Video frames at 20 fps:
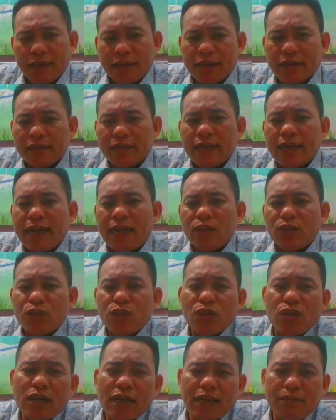người ta đang
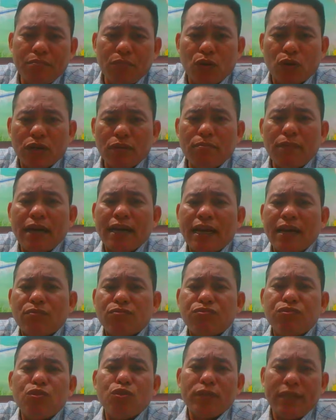cho anh một cái bài học
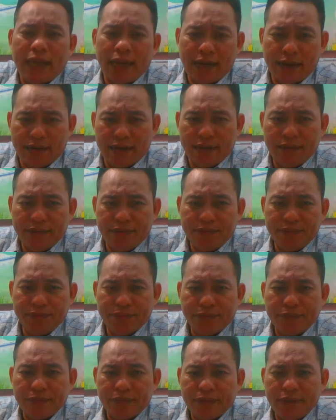vô giá đấy
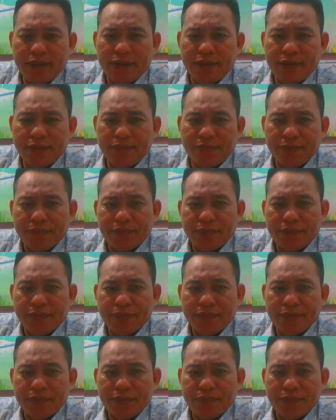Đấy không?